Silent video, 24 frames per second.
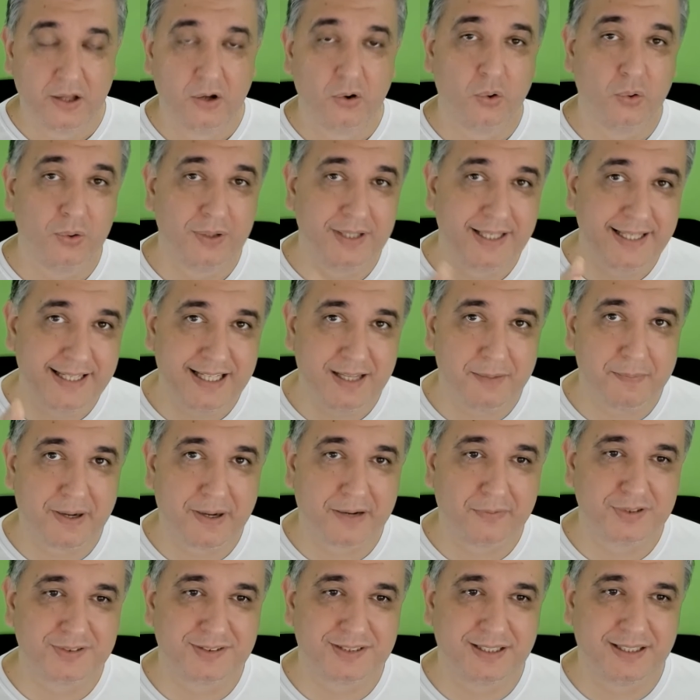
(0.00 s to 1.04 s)
O link para
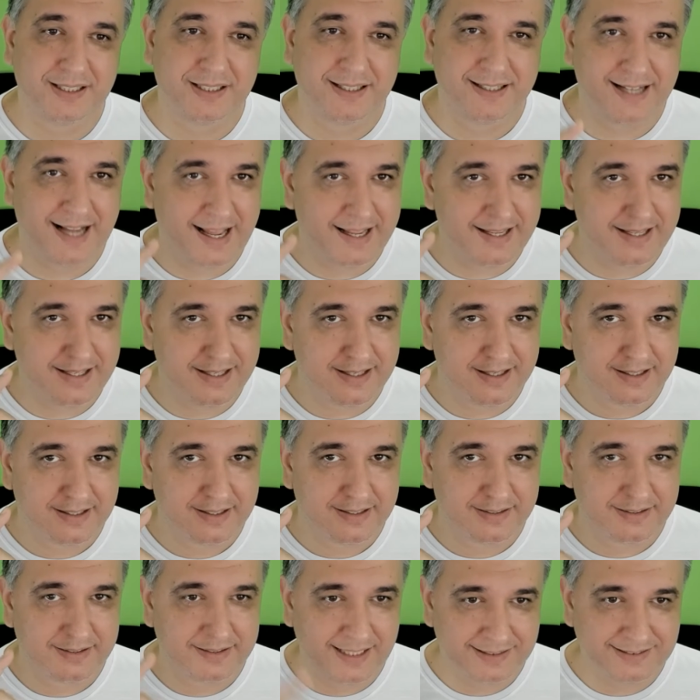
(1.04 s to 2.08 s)
você cair
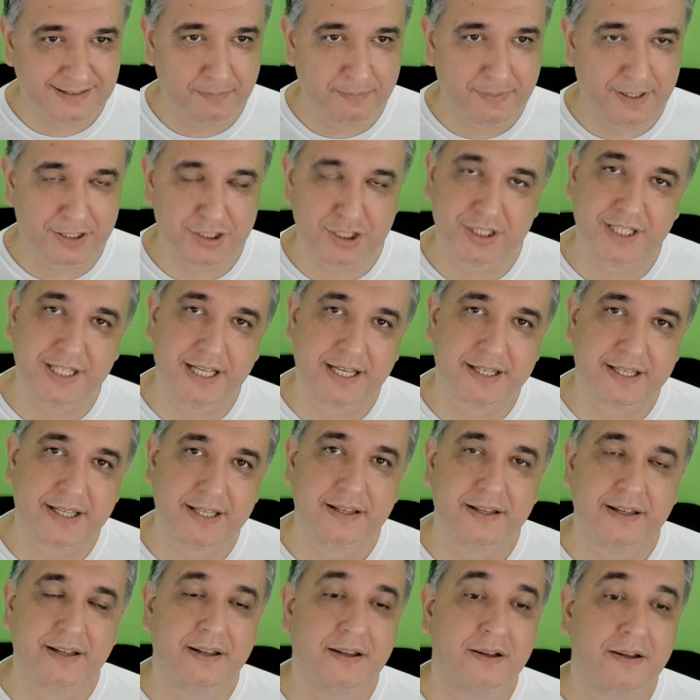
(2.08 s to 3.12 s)
nessa pagininha
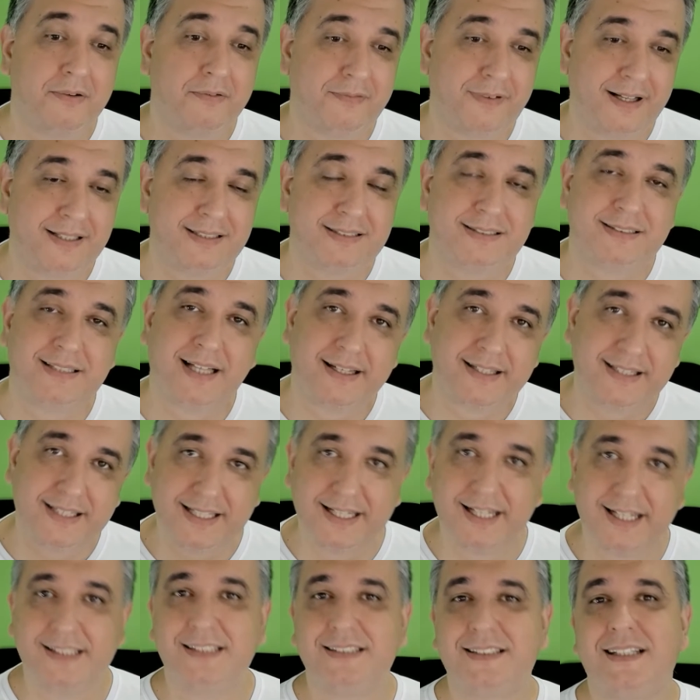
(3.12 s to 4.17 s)
aqui vai estar
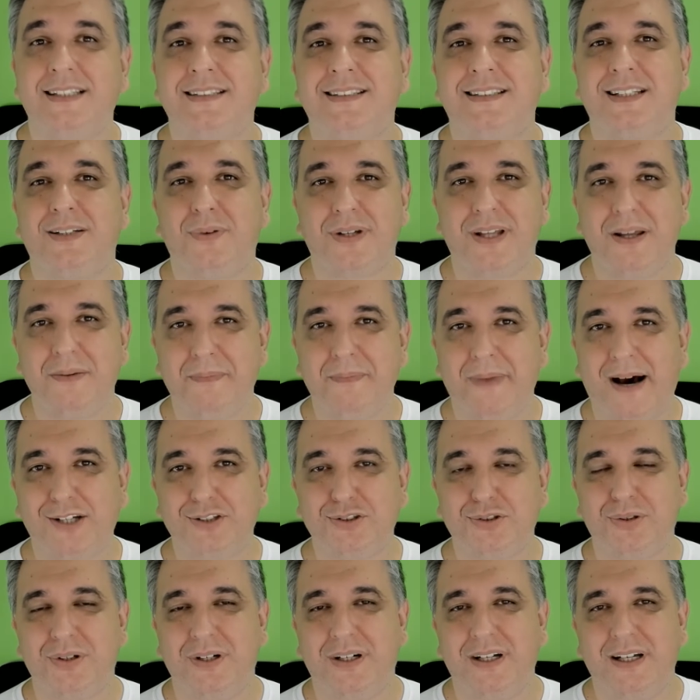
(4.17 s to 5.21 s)
aqui na descrição, aqui
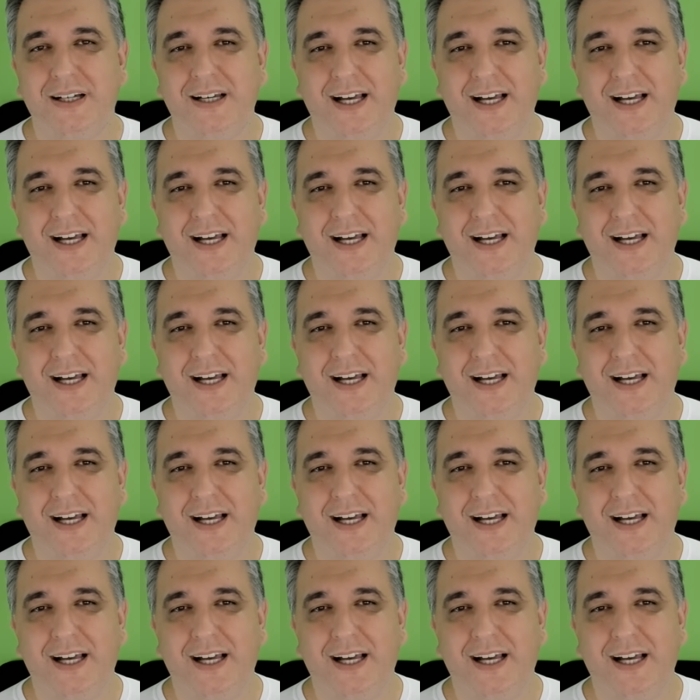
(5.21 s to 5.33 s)
embaixo.